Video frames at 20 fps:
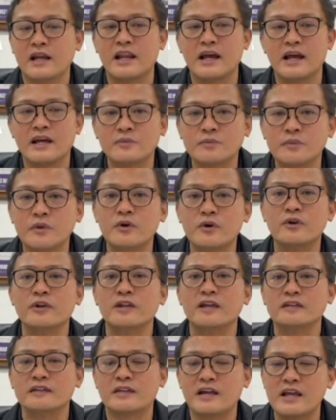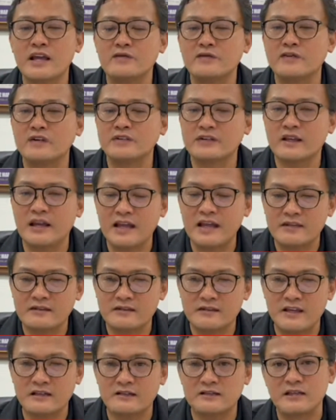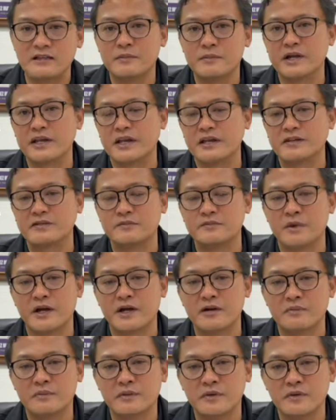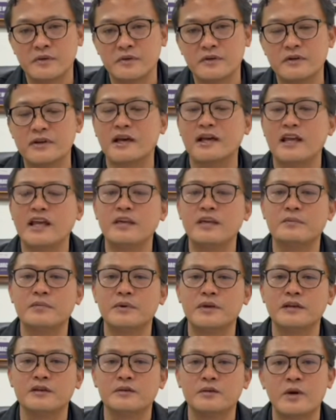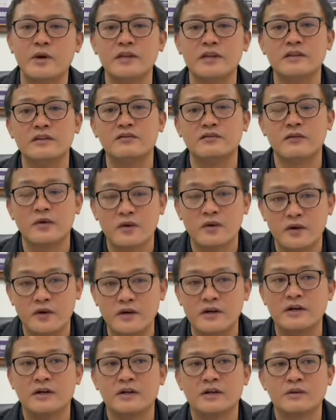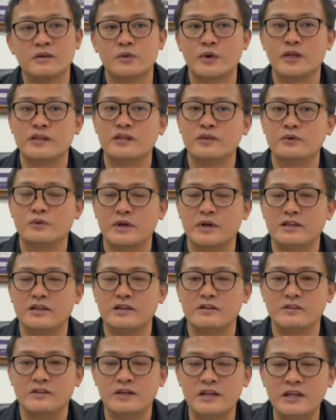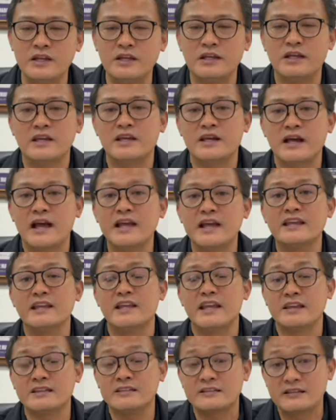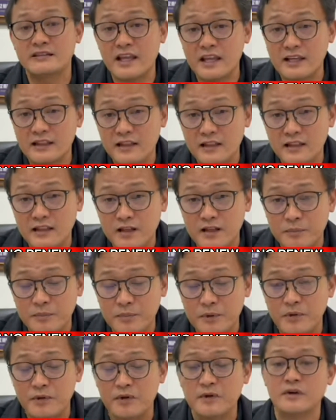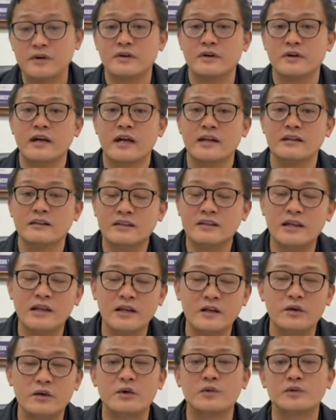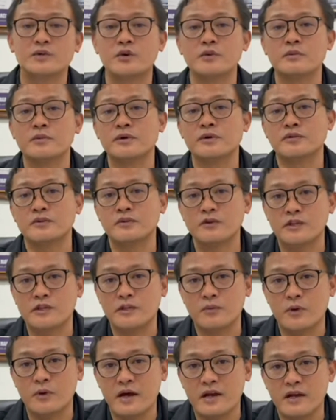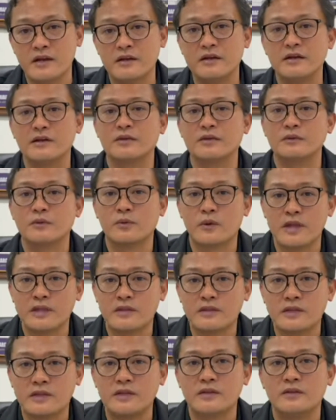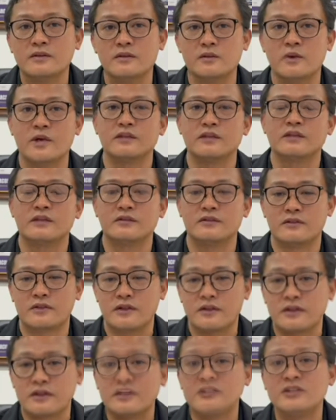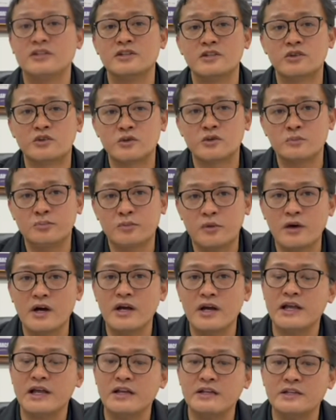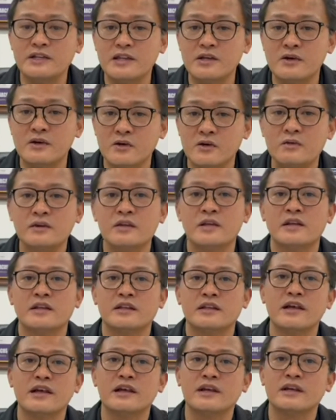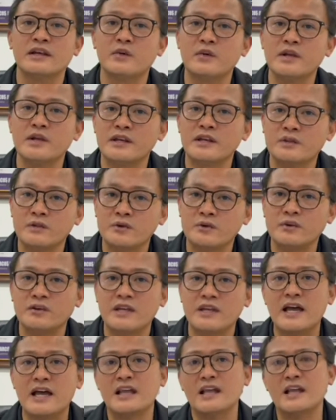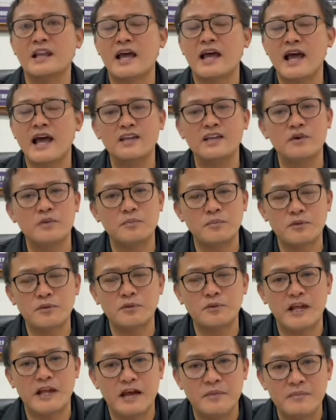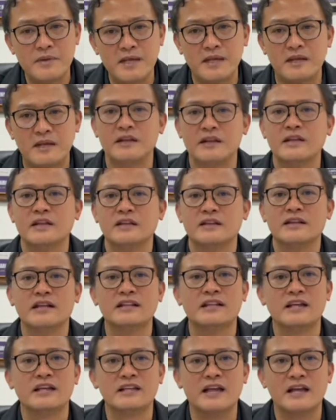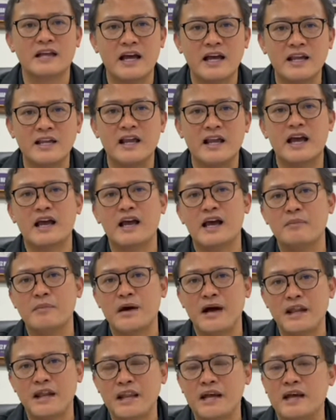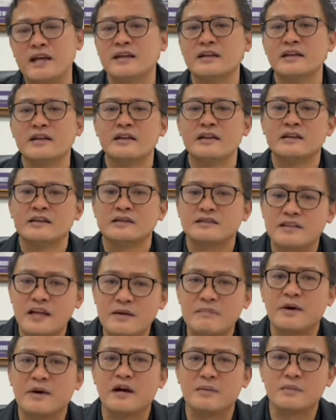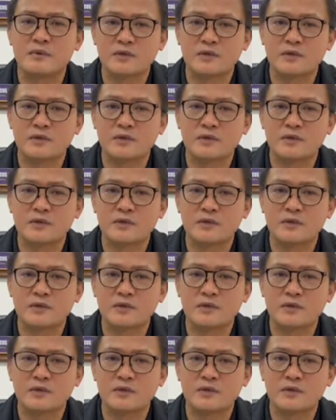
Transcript: Ang lahat po ng driver's license na mag expire po ng April 24, 2023 ay extended na po until October 31, 2023. Nagdesisyon po ang LTO na gawin ito dahil ayaw po namin nadagdagan ang abala sa mga